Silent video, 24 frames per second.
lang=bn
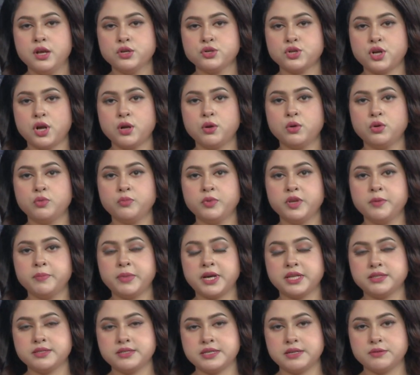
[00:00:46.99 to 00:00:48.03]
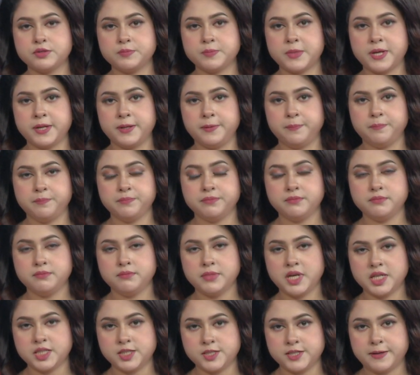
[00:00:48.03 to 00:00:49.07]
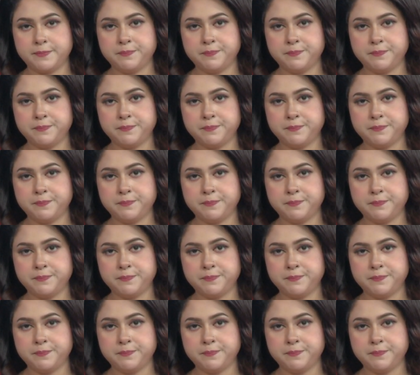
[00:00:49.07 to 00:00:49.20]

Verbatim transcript: সহকর্মী বাদশাহ ওসমানী বাদশাহ